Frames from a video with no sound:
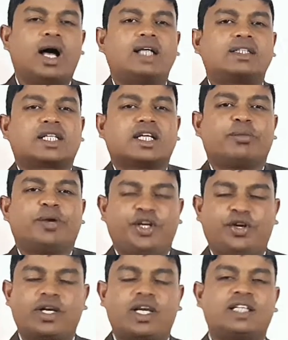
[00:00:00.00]
আজকের
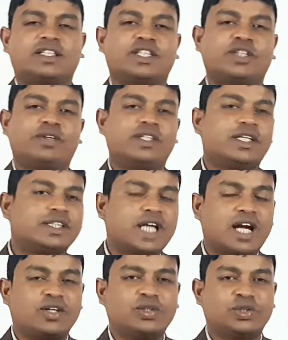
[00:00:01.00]
ভিডিও ক্লাসে তোমাদের
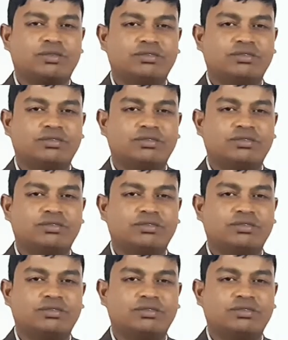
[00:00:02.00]
স্বাগত